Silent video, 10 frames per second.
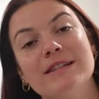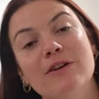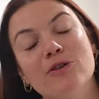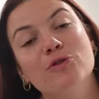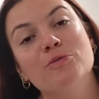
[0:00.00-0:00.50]

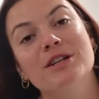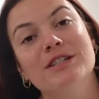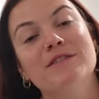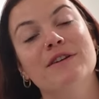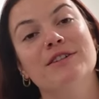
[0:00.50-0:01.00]
50
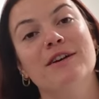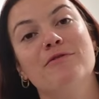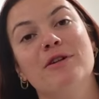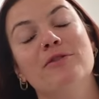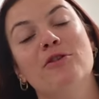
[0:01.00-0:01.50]
objectifs à chaque
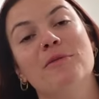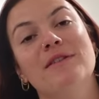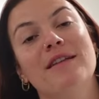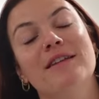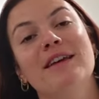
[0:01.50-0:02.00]
fois dans
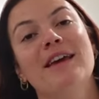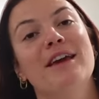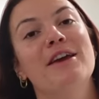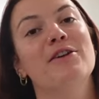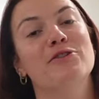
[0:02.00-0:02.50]
mes années
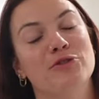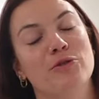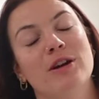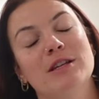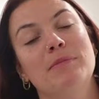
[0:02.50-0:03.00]
et
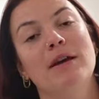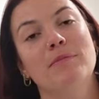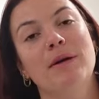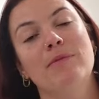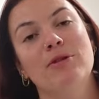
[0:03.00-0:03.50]
j'en
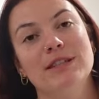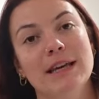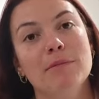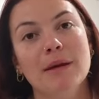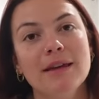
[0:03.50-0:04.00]
respecte pas la
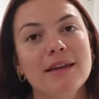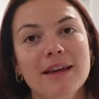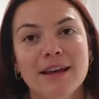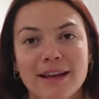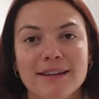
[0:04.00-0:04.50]
moitié, mais
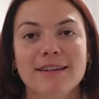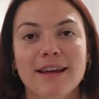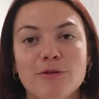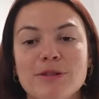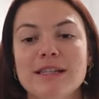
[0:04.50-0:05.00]

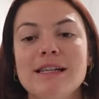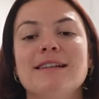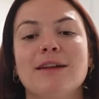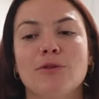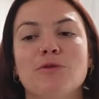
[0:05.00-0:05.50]
c'est aussi
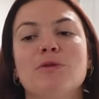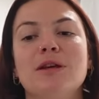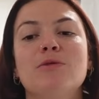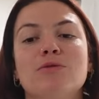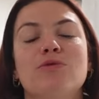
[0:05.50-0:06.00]
les intentions
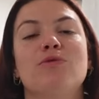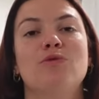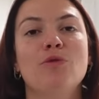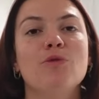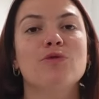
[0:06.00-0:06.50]
qui comptent.
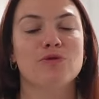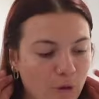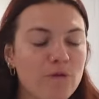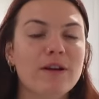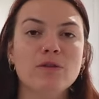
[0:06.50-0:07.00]
Donc,
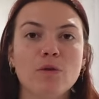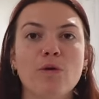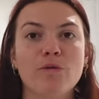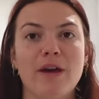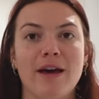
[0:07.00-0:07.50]
on va se
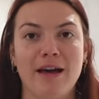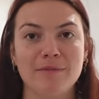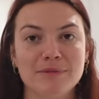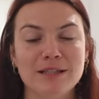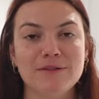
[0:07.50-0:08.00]
refaire
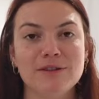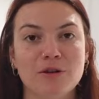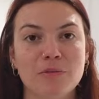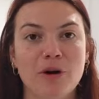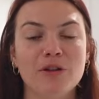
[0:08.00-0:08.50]
un petit
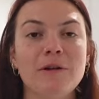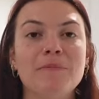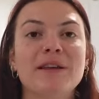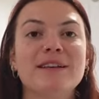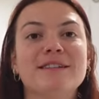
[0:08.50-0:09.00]
vision board.
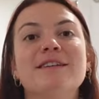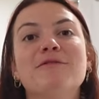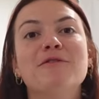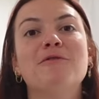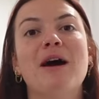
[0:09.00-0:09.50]
Si
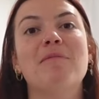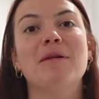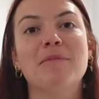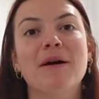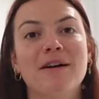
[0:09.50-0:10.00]
vous vous
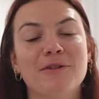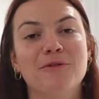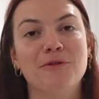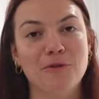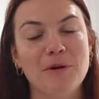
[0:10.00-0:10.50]
rappelez pas
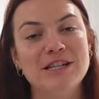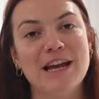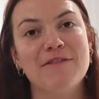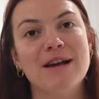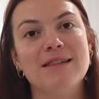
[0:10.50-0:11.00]
de celui que
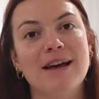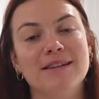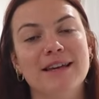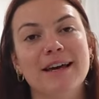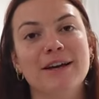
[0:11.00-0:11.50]
j'avais fait l'année
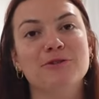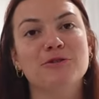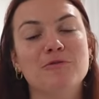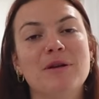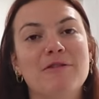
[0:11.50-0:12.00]
dernière,
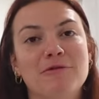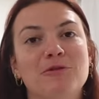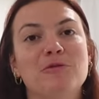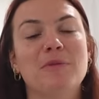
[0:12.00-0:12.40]
je vous mets la photo